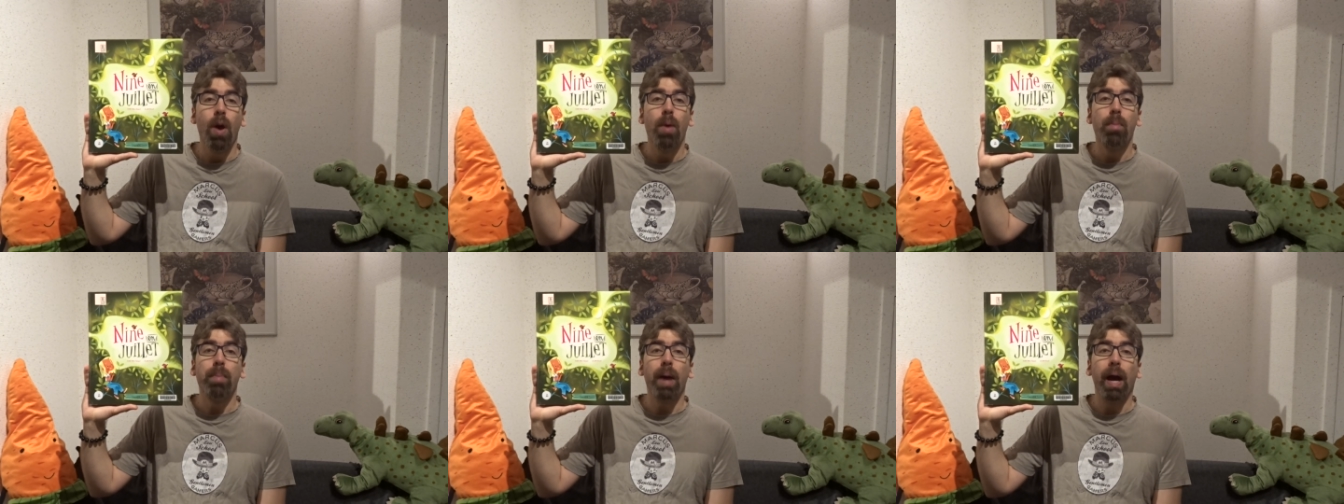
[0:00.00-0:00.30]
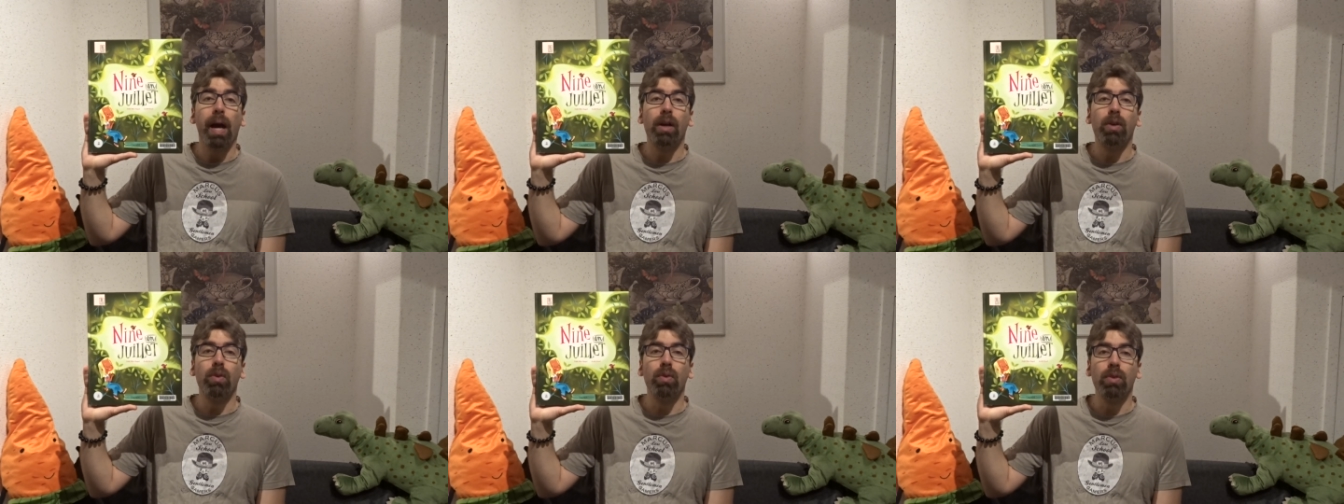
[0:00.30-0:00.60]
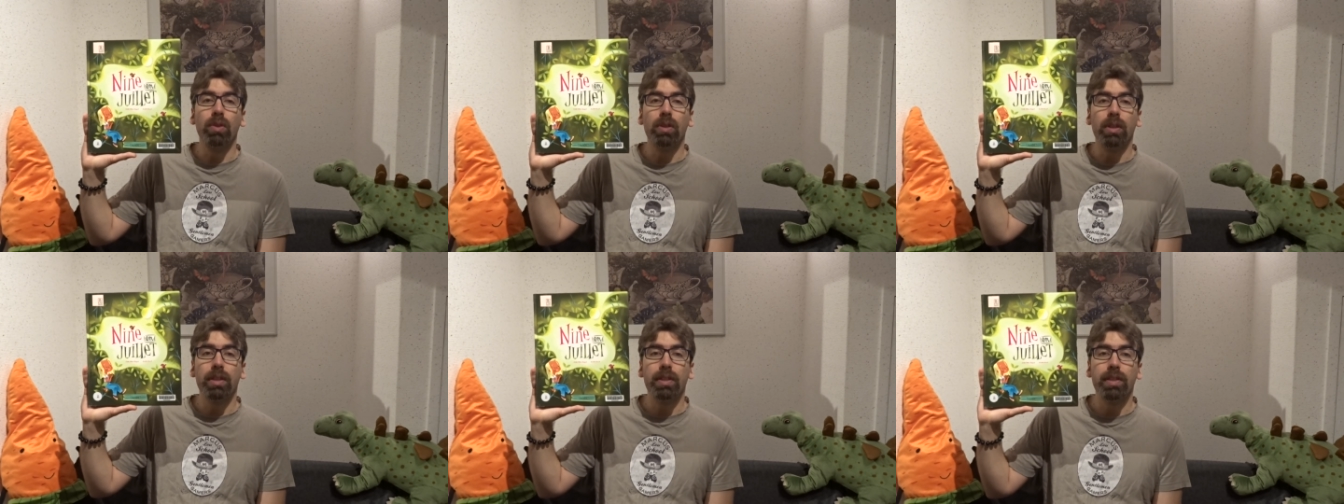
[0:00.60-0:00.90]
Par
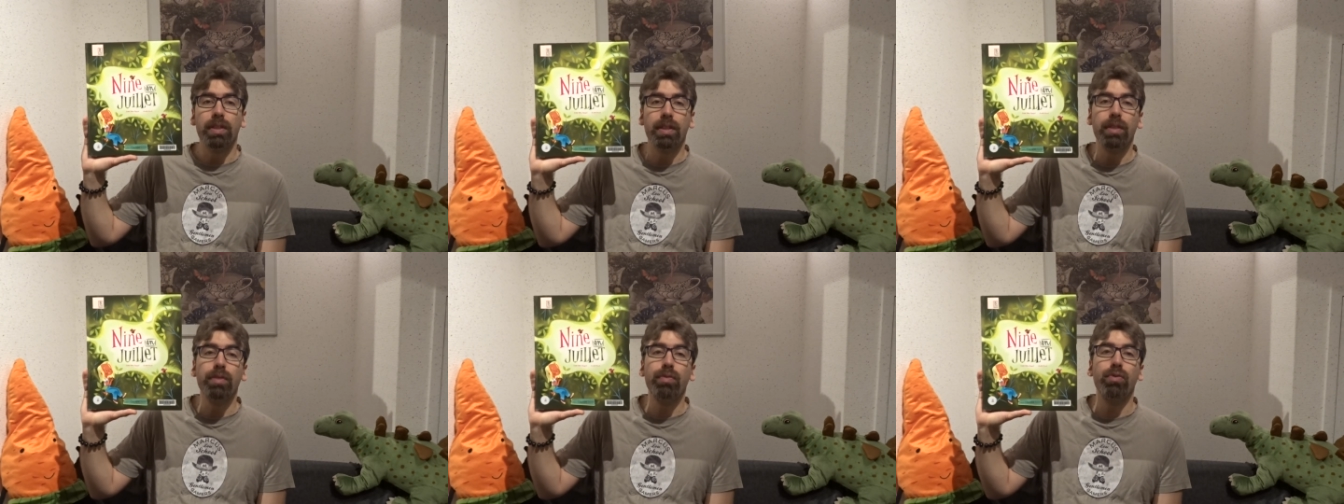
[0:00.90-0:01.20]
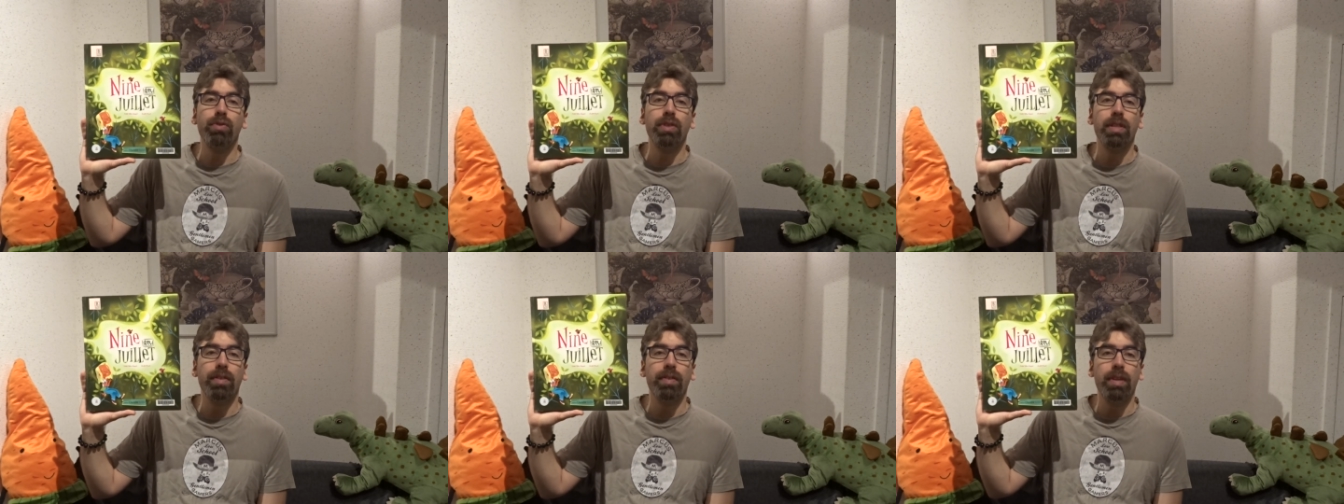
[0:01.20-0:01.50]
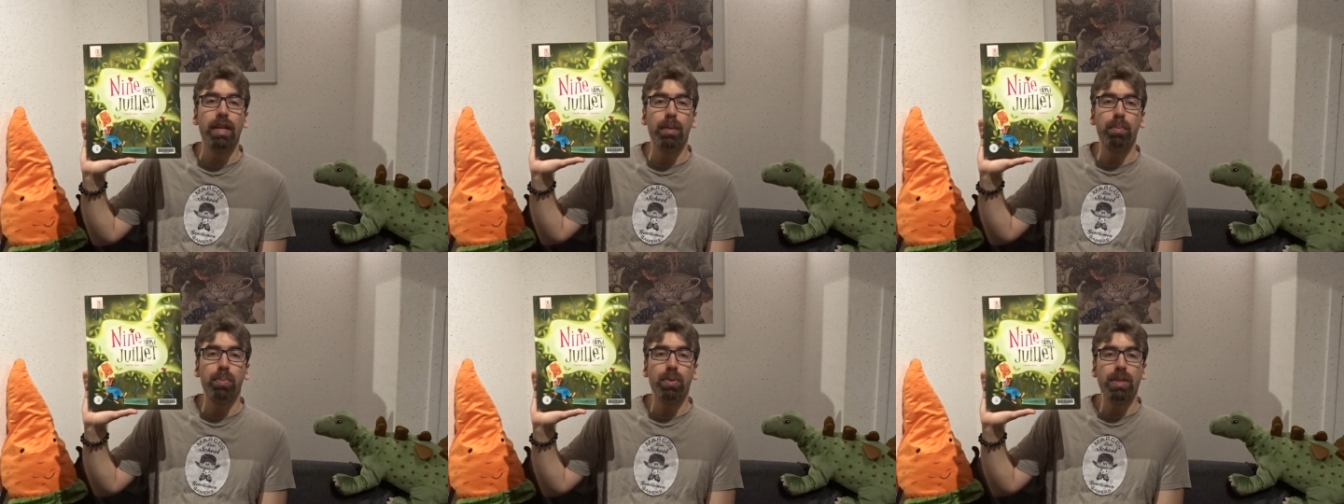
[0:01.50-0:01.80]
contre, si vous avez
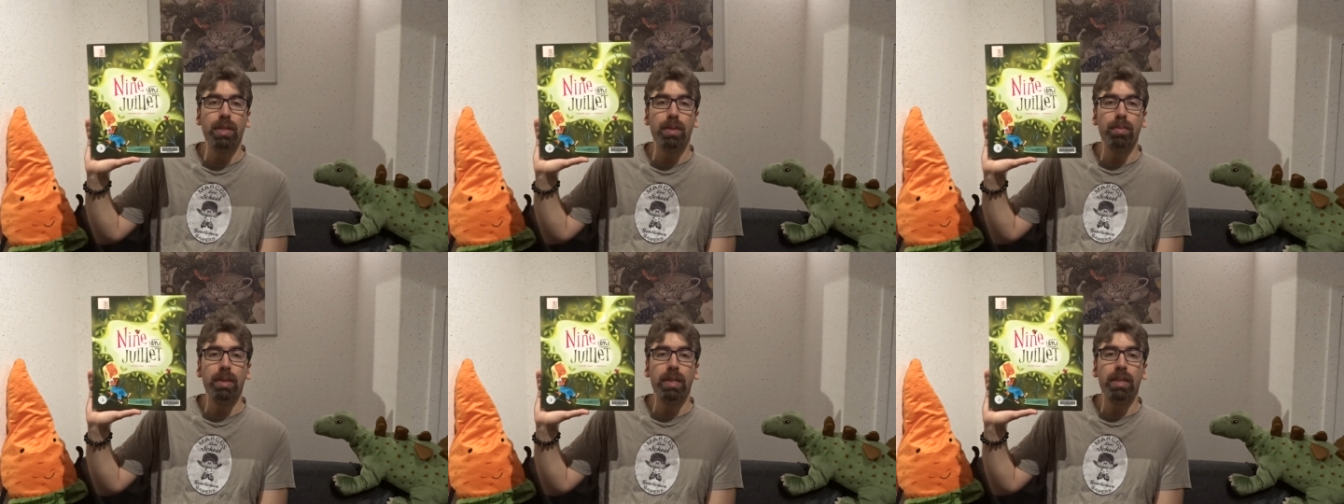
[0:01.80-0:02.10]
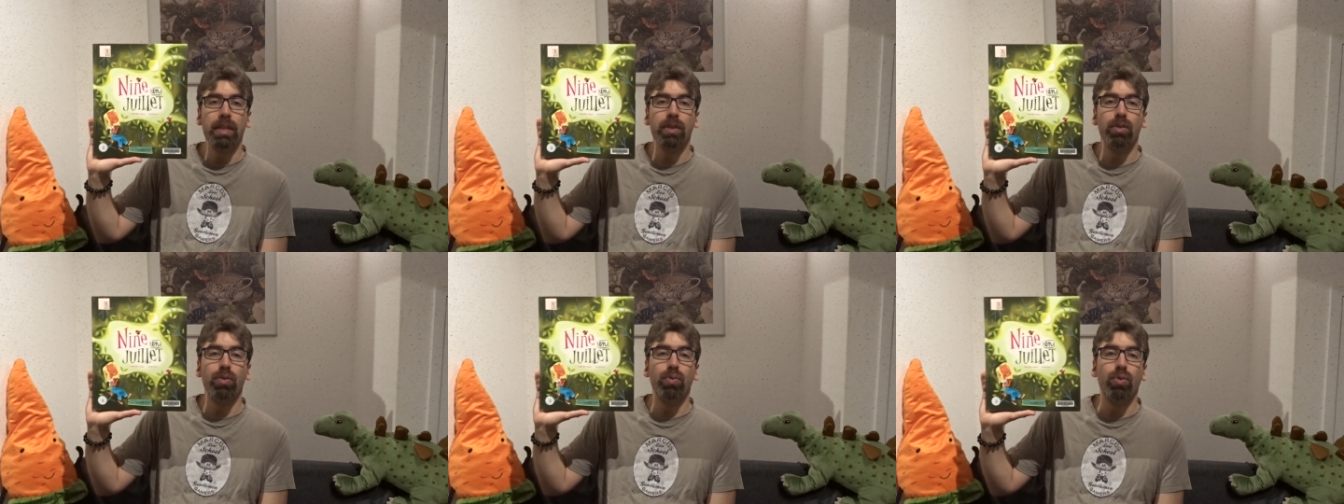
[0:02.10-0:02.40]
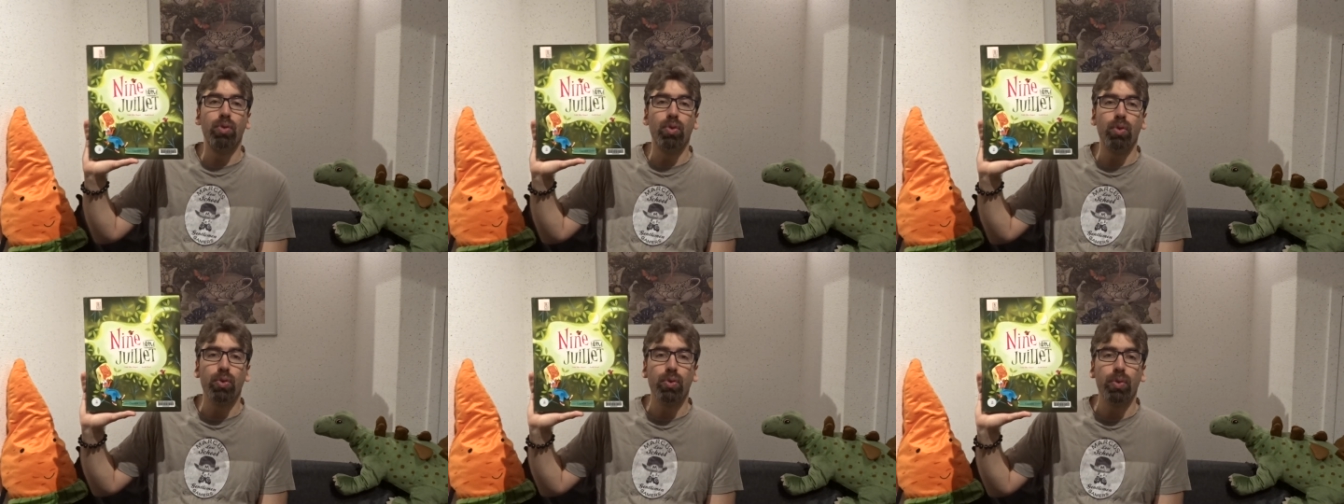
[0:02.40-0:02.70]
la possibilité de vous
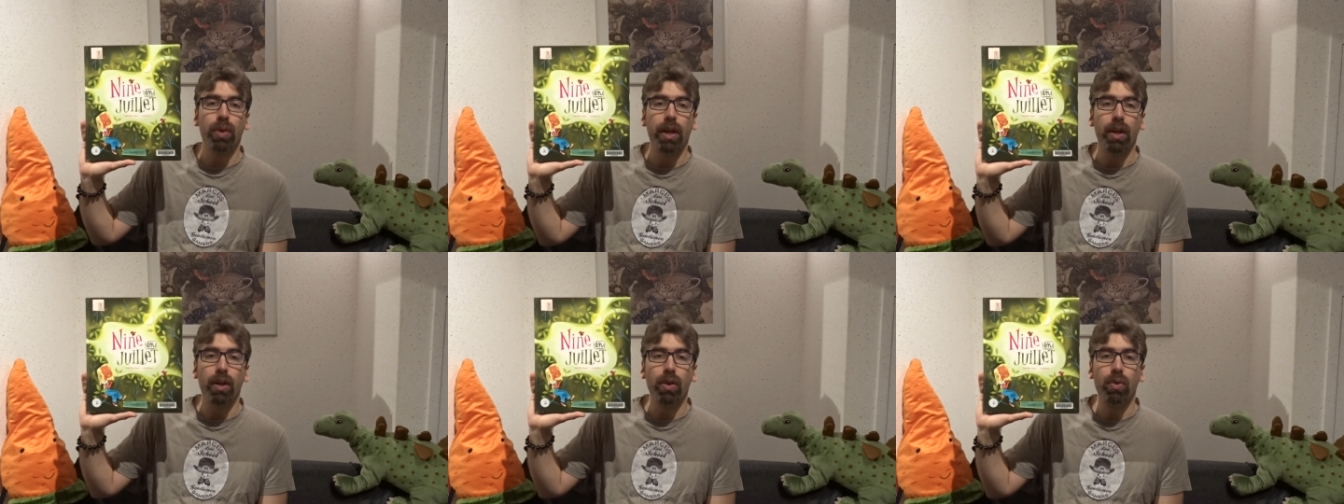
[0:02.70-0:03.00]
construire